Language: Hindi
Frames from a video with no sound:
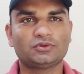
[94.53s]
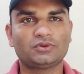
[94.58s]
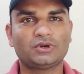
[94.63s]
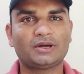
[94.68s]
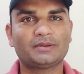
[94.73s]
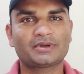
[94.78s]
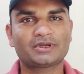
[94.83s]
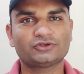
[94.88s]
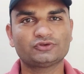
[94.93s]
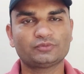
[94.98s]

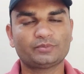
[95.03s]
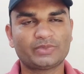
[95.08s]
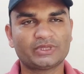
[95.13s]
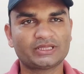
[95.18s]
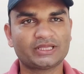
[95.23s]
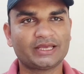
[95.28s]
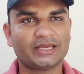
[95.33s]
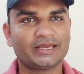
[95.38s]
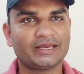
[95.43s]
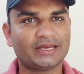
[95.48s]
आपका जो
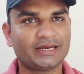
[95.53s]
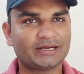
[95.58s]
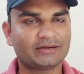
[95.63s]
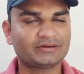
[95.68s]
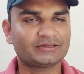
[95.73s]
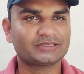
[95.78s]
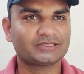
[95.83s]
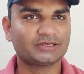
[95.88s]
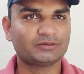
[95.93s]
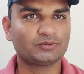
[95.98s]
पता है
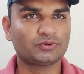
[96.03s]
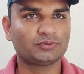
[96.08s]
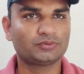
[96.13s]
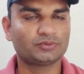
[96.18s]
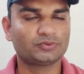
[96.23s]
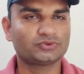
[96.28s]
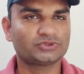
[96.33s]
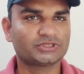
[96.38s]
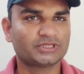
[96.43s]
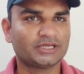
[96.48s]
एड्रेस है वो
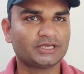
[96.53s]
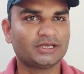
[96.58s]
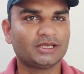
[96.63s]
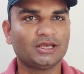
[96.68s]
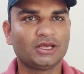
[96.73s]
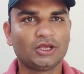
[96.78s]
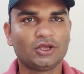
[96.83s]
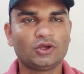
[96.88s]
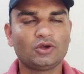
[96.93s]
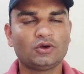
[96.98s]
पूछते
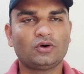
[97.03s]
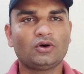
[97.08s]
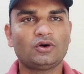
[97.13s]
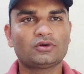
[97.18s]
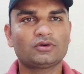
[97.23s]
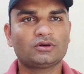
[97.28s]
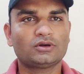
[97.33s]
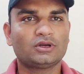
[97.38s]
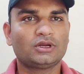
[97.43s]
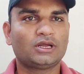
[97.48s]
हैं
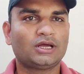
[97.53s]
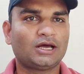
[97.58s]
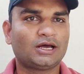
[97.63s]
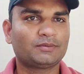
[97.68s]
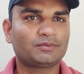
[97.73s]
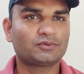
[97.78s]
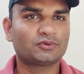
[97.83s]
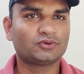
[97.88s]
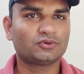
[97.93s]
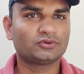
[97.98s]
और
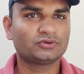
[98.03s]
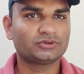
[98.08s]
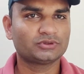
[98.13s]
आपको